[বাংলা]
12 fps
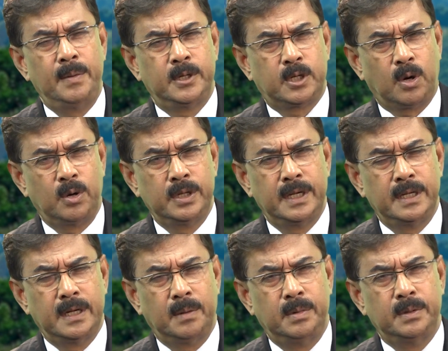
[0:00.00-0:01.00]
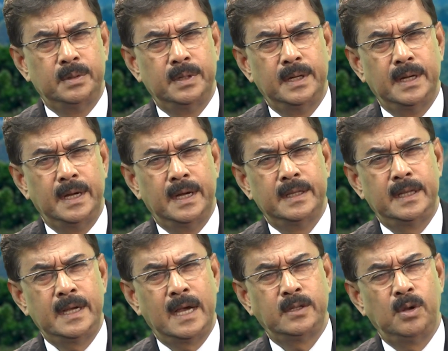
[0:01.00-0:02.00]
আমি শহরের দিকে যাব
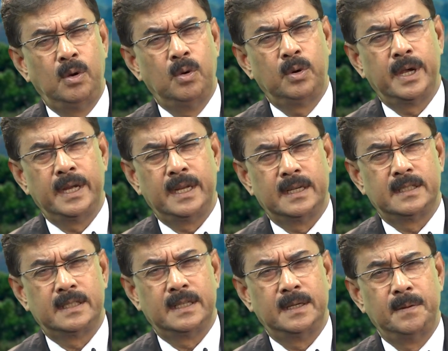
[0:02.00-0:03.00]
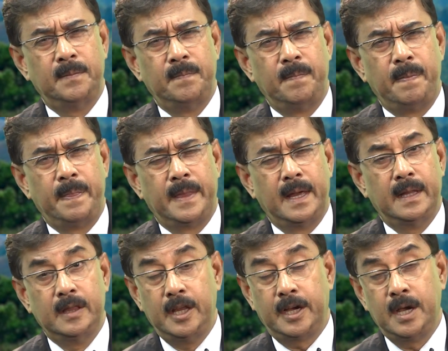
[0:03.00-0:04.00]
দেখি একজন লোক হেঁটে আসছে
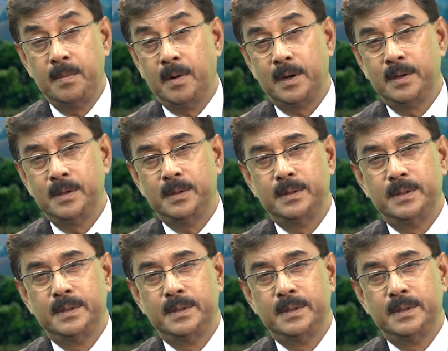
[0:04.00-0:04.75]
দেখেই মনে হলো